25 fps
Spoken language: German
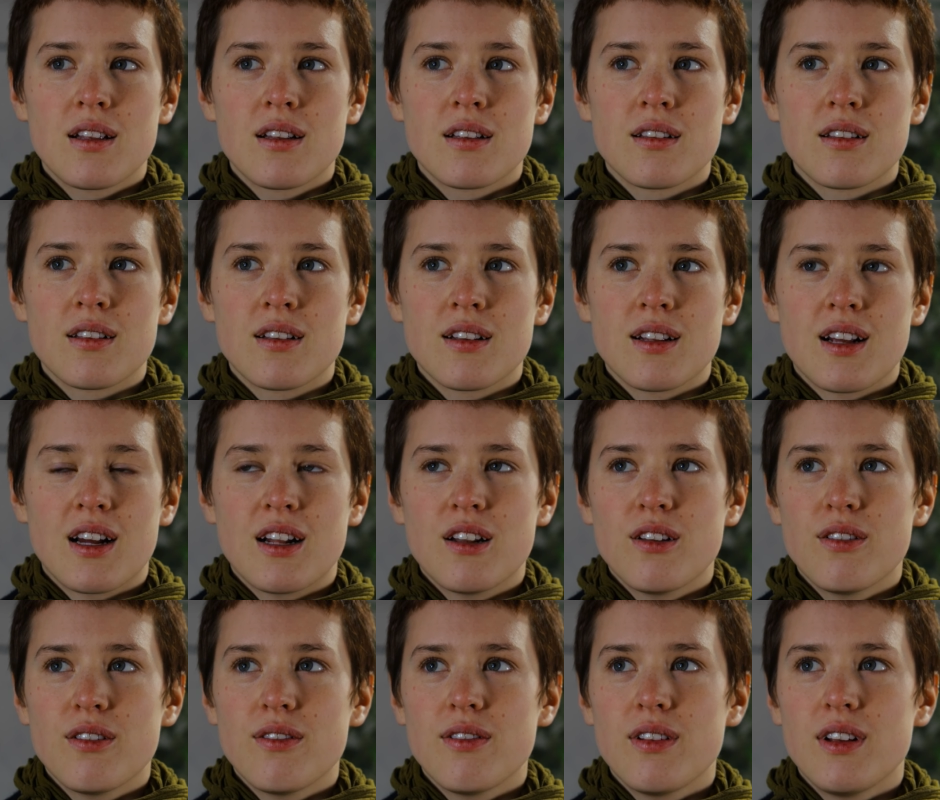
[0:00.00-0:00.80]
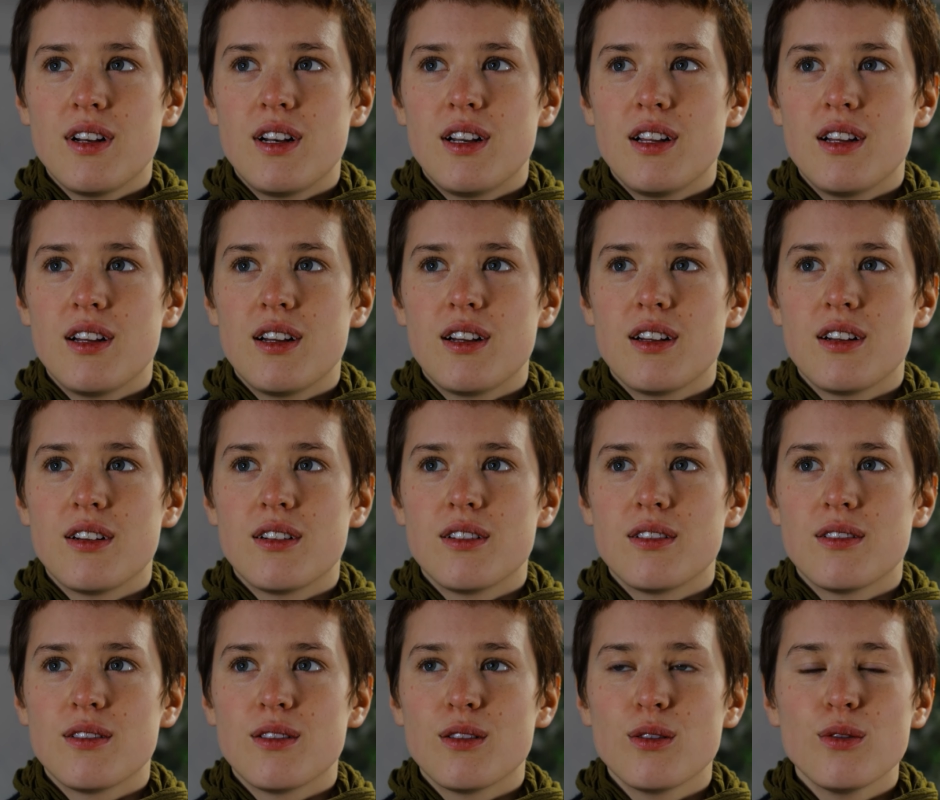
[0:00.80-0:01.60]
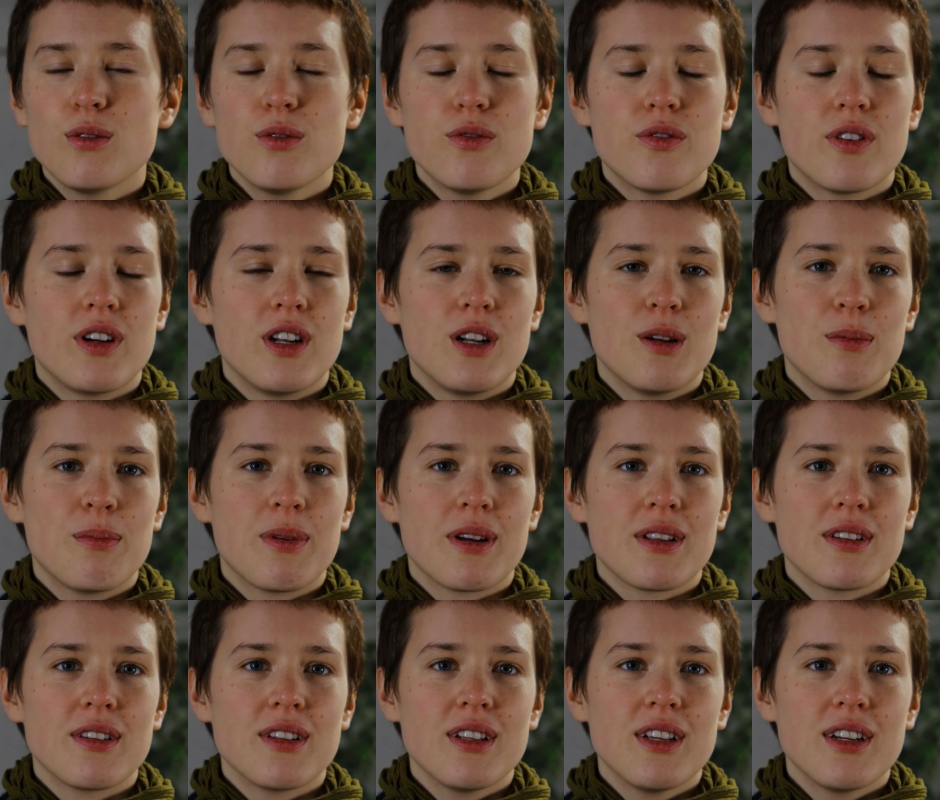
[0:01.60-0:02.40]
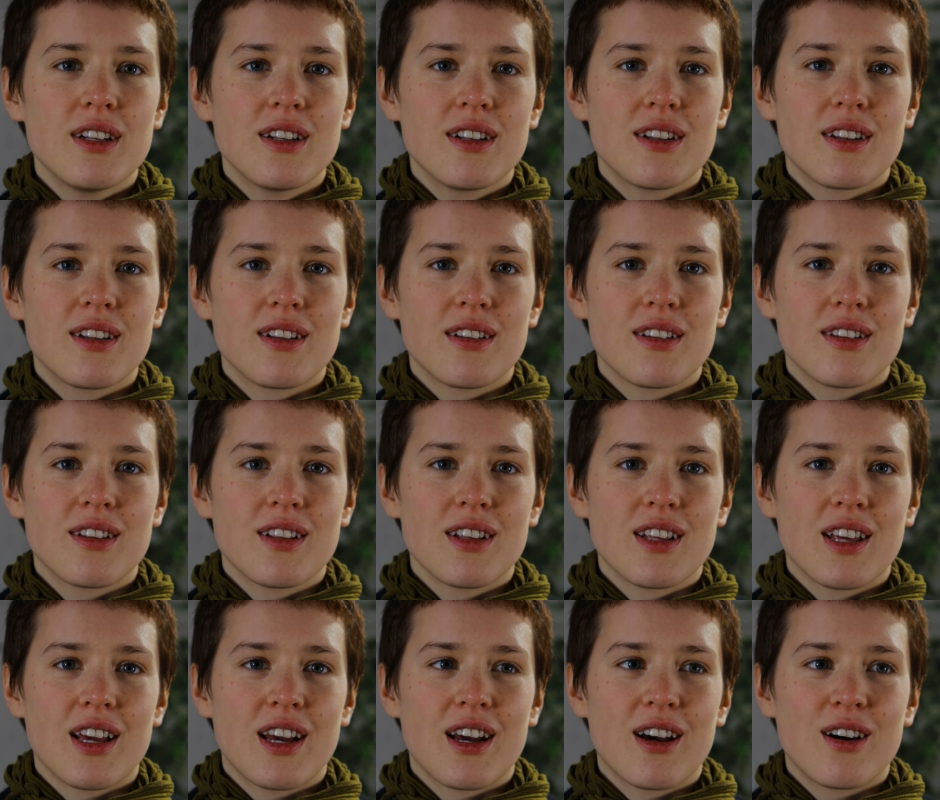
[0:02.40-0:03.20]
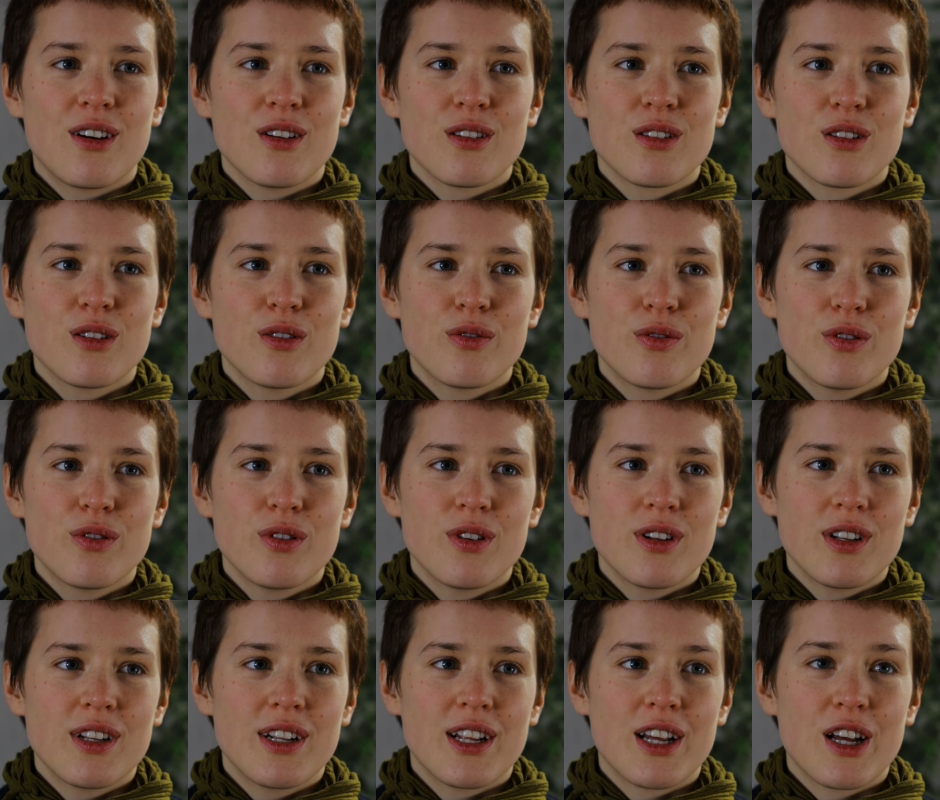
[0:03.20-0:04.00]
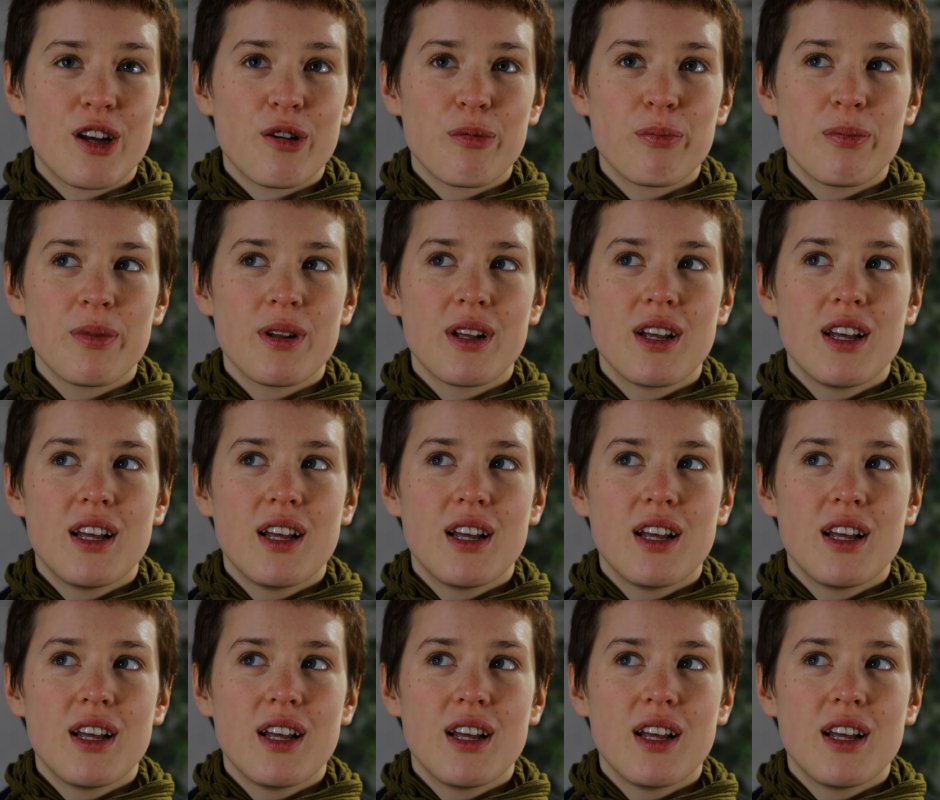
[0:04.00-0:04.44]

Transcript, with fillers: sind ganz viele Zufälle passiert, dass ich herausgefunden habe,